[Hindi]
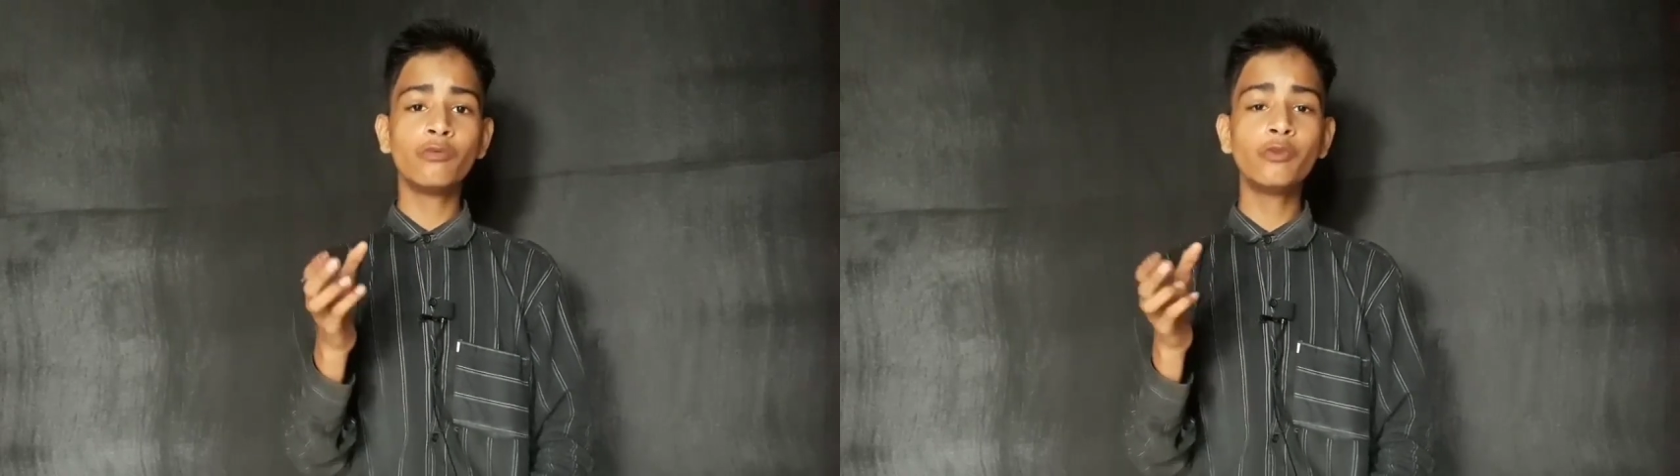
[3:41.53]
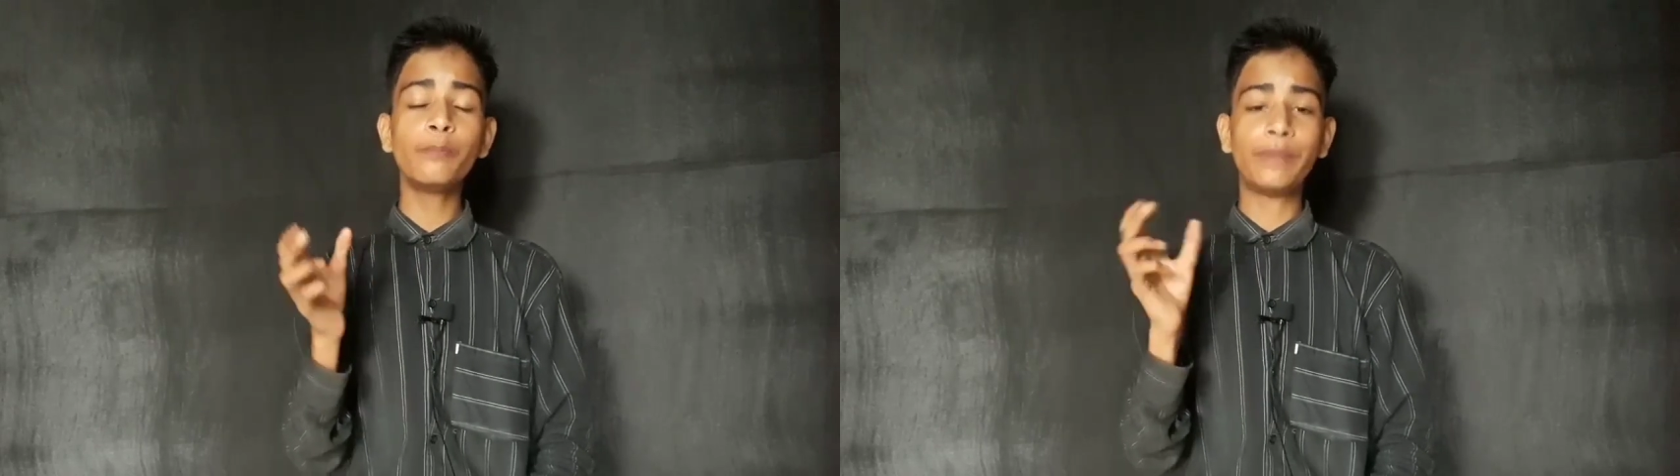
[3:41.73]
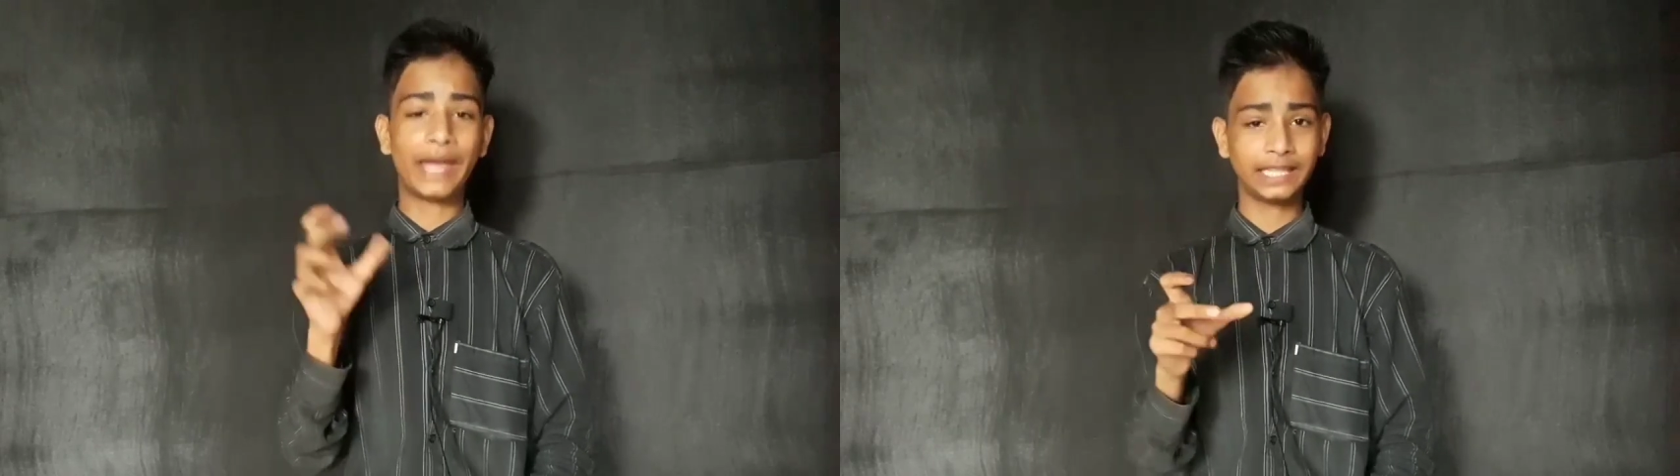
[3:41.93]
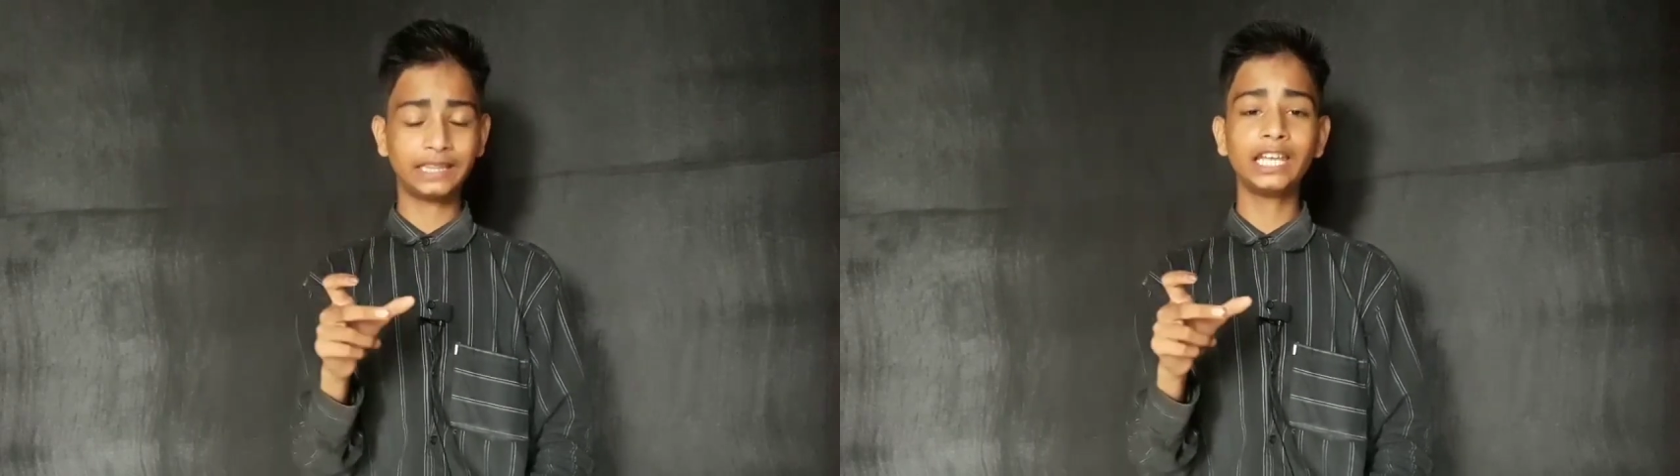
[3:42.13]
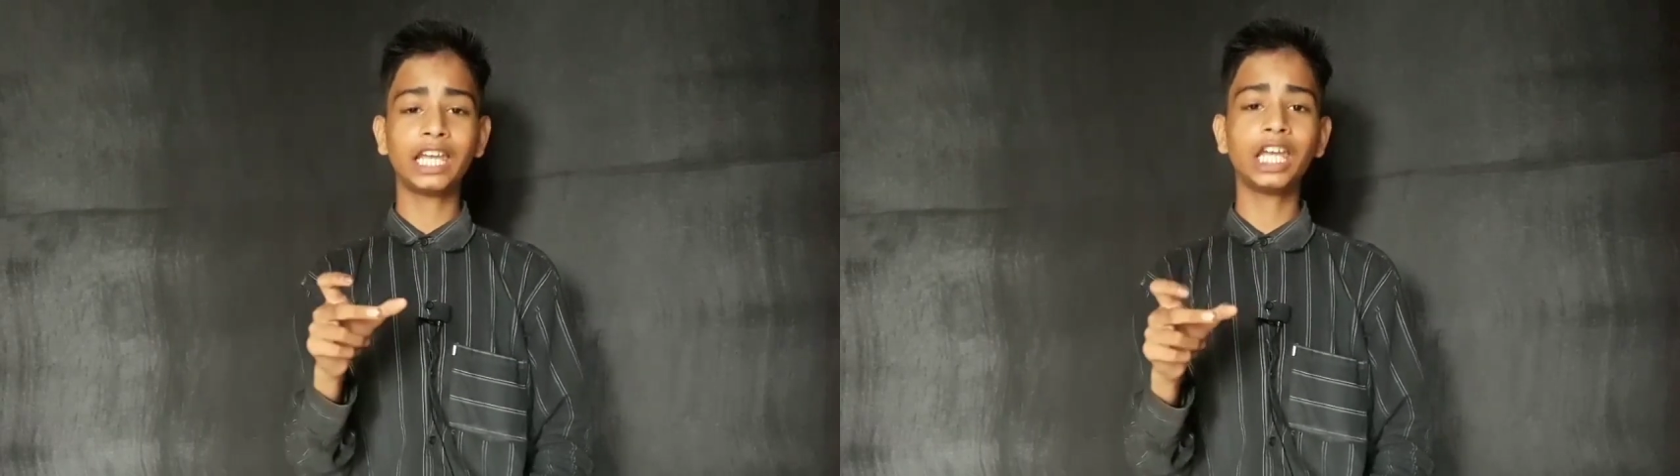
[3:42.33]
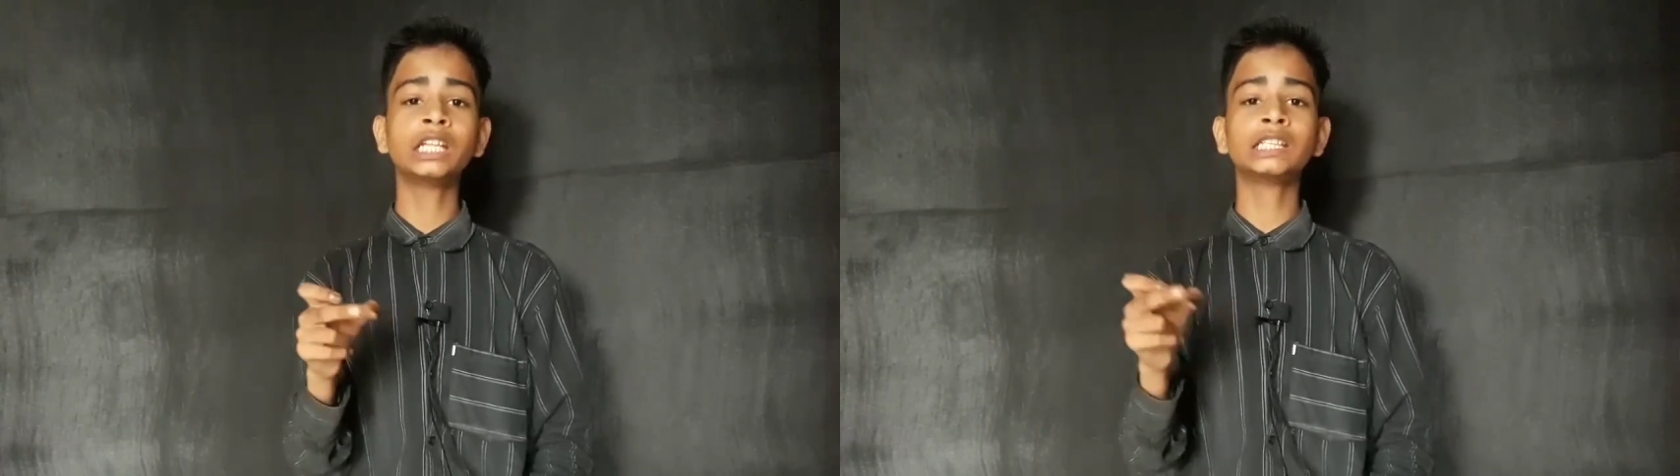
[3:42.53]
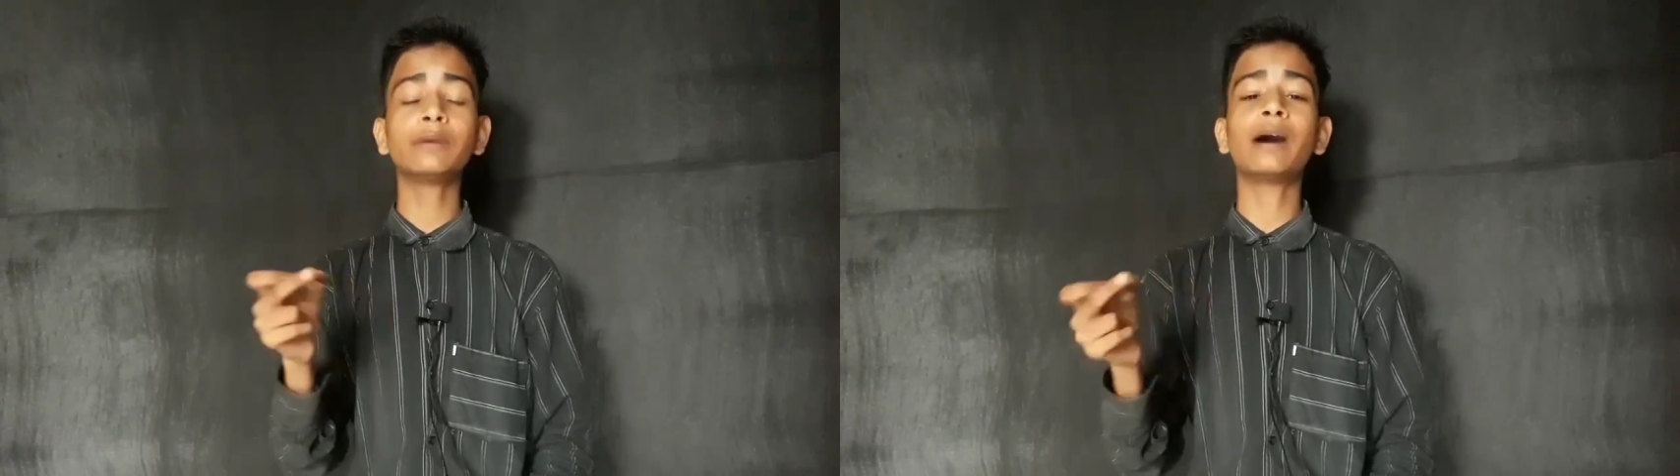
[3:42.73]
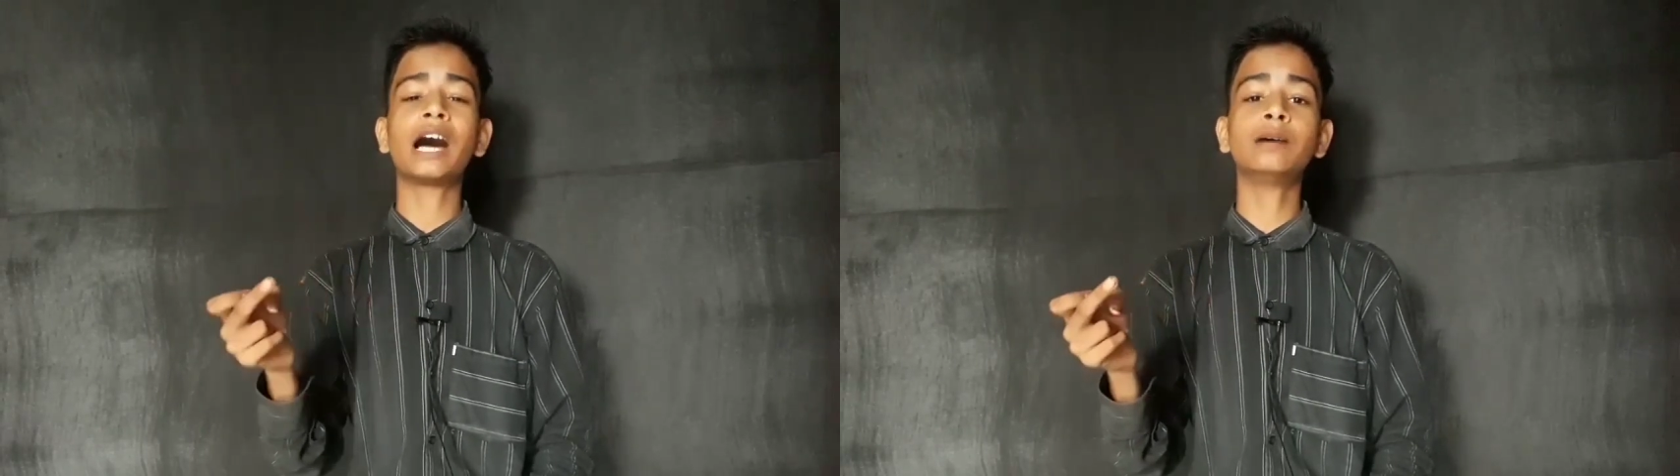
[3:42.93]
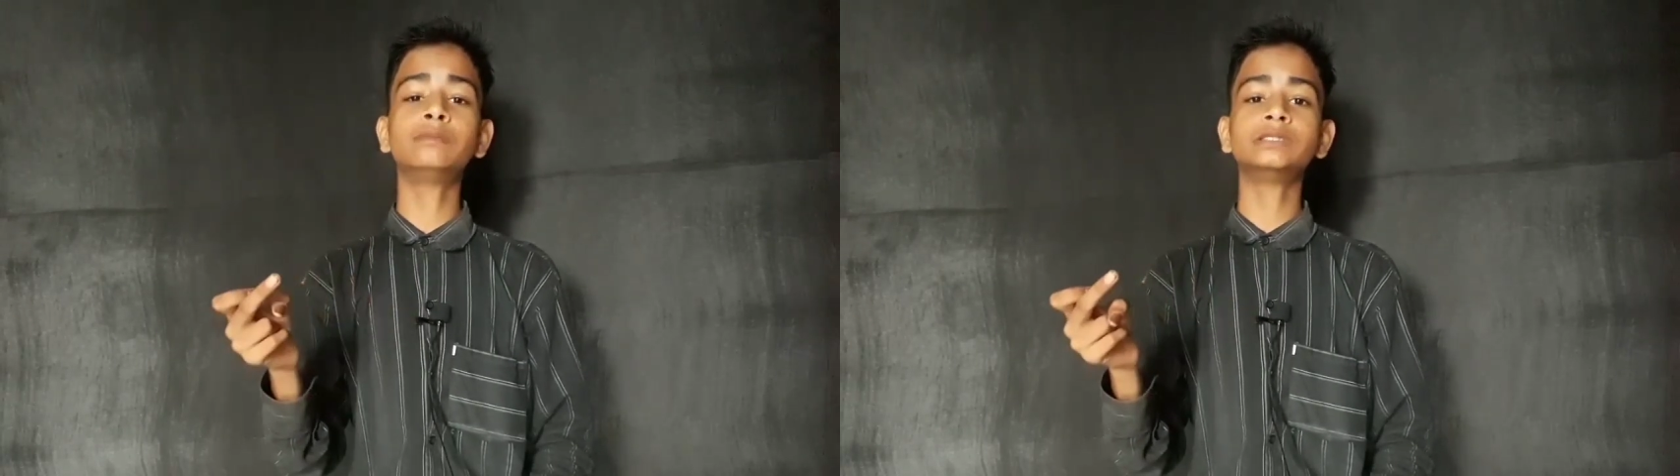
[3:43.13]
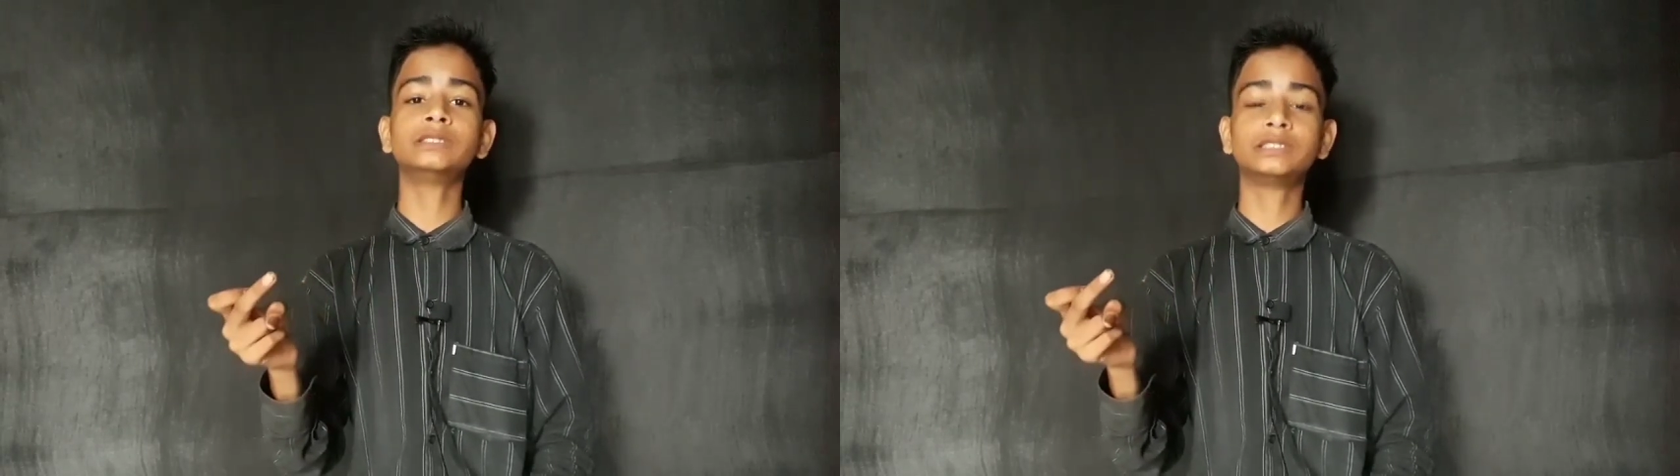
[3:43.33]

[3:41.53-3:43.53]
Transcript: वो पहनते हैं तब आप